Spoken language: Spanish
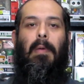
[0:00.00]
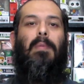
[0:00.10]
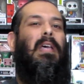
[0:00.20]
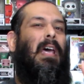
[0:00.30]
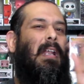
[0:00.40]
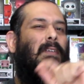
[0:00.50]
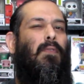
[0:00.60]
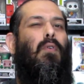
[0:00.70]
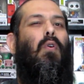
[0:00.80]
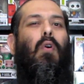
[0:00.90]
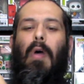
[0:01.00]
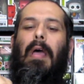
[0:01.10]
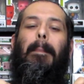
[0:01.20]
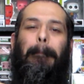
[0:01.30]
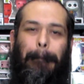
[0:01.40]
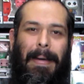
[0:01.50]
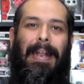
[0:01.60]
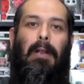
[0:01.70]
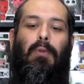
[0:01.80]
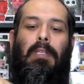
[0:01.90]
Vamos a dejar el Funko
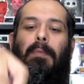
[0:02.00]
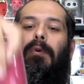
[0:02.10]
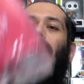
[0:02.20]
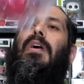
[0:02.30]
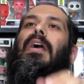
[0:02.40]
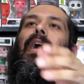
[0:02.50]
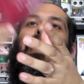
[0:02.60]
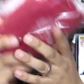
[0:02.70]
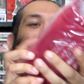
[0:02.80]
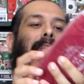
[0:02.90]
para el último, aquí